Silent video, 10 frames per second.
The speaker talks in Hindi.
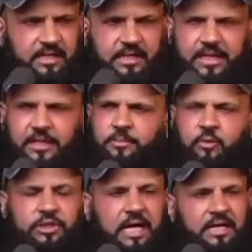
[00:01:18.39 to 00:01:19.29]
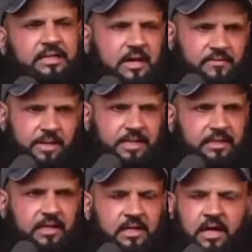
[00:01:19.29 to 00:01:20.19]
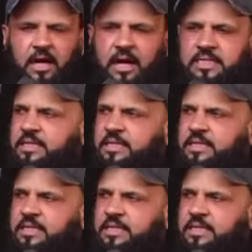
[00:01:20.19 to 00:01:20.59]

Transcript: कर देगा यानी तुम्हें खुशहाली अता फरमा देगा हम्म।